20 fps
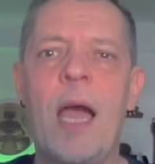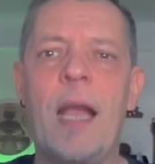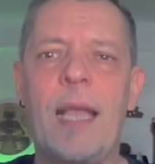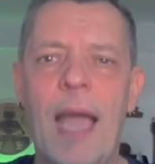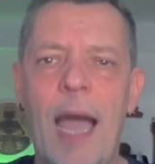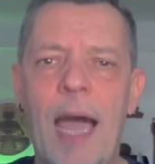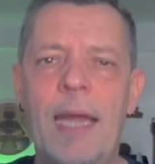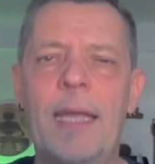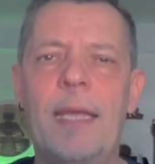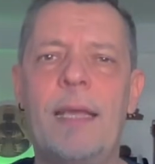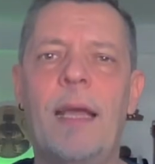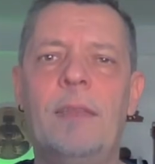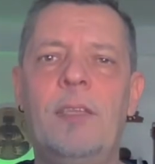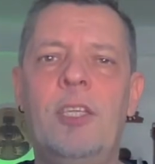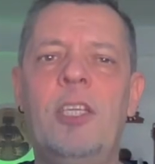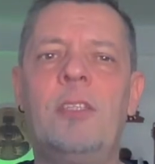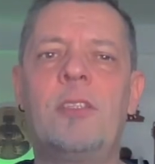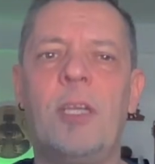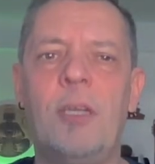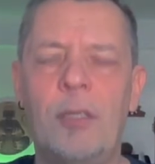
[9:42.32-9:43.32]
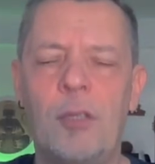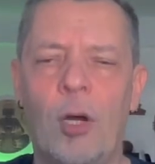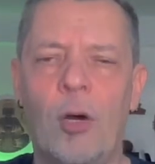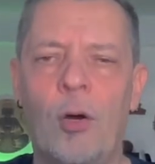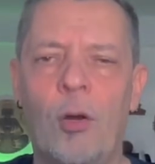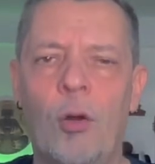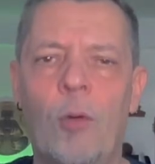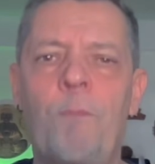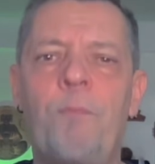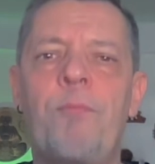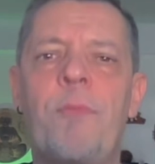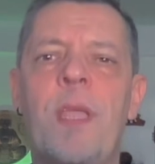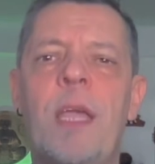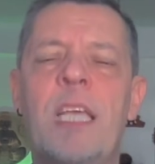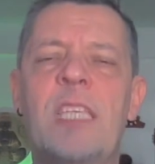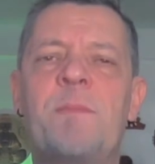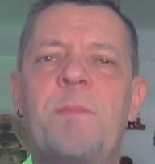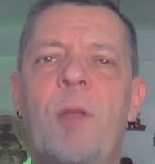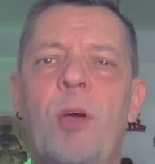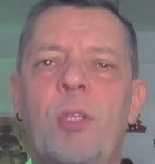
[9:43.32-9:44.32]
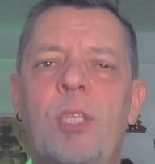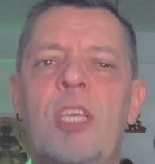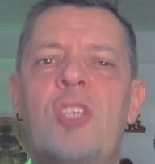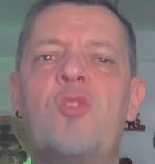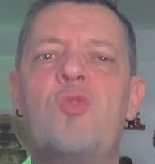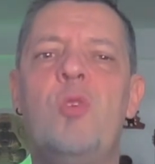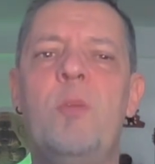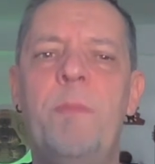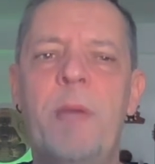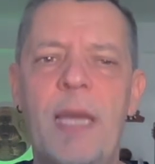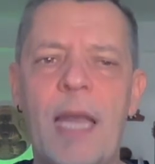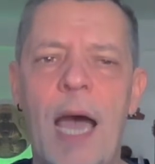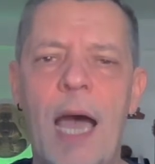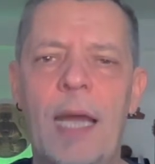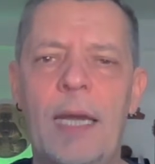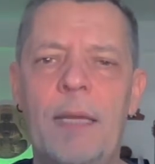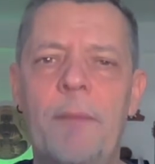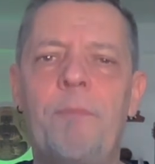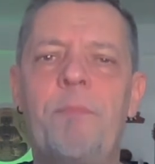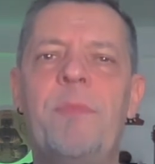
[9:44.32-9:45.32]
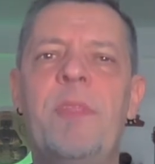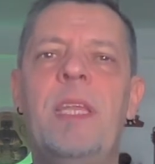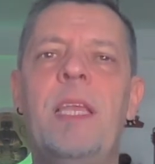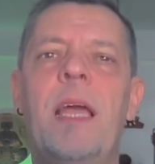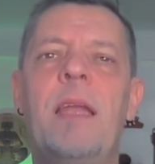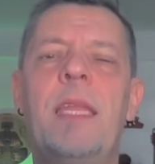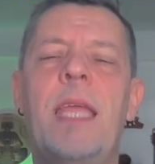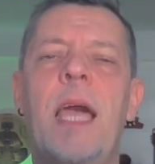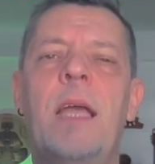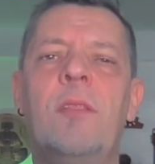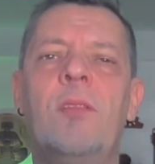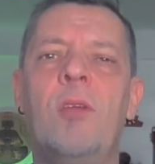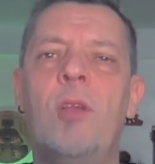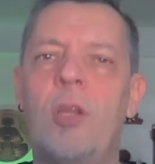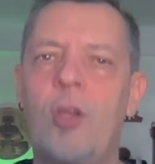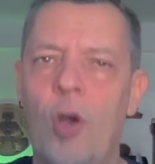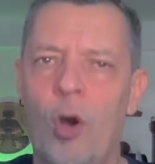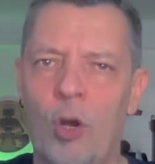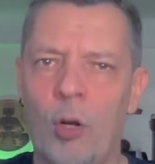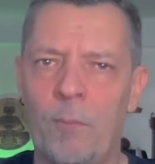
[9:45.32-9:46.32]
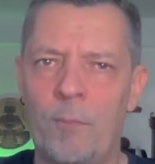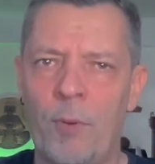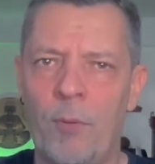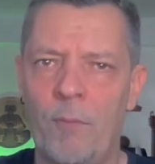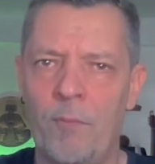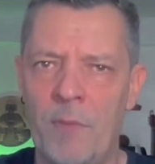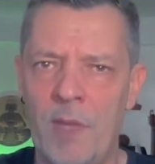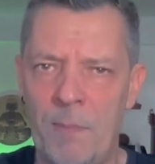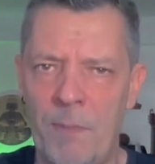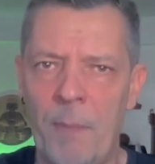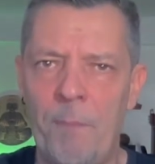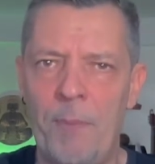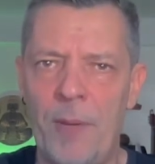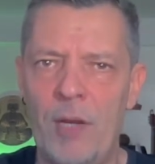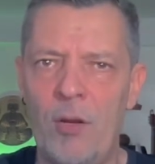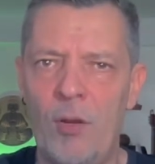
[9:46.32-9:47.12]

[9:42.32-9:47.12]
carica di tritolo esplode sui binari dilaniando il corpo di Peppino